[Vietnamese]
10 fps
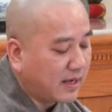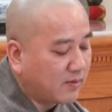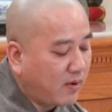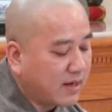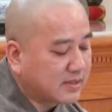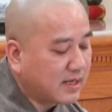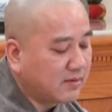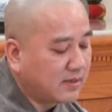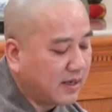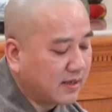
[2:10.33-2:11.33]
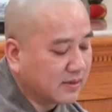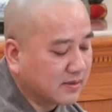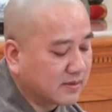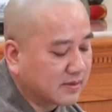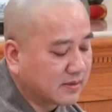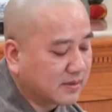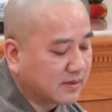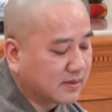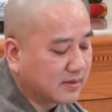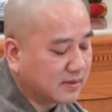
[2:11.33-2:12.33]
quá sáu giờ
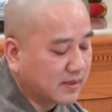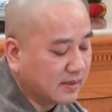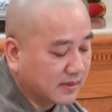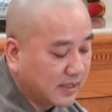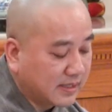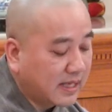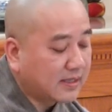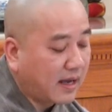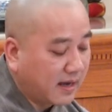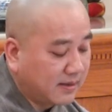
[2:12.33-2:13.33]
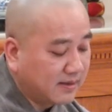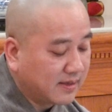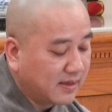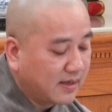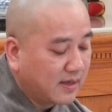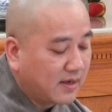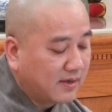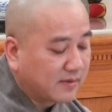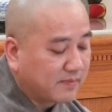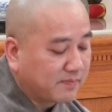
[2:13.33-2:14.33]
từ khi tắt thở.
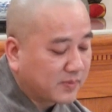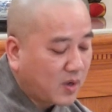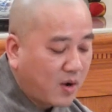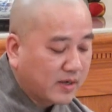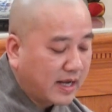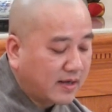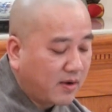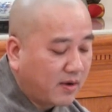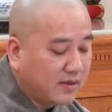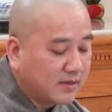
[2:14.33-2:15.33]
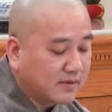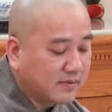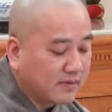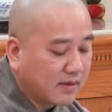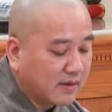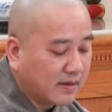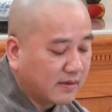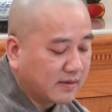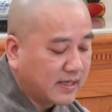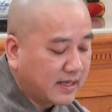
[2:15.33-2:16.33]
Con đã nói
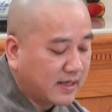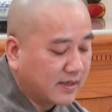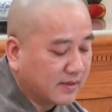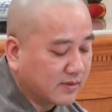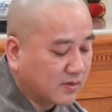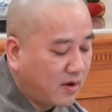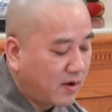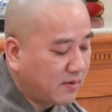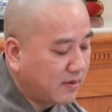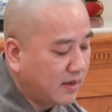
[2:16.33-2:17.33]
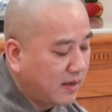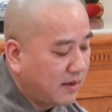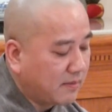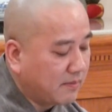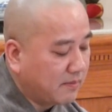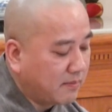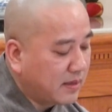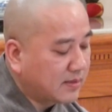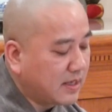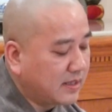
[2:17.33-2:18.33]
uh, gia đình con
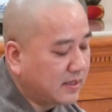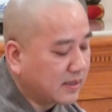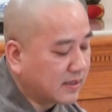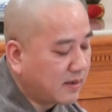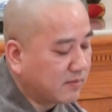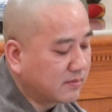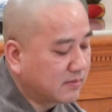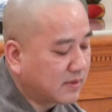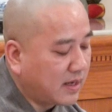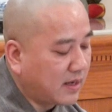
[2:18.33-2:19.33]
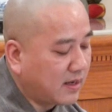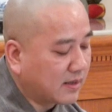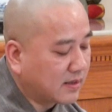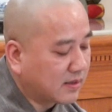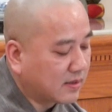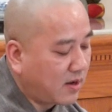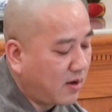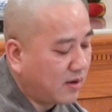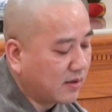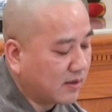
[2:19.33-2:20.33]
mất đi thì không cờ,
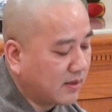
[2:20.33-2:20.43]
còn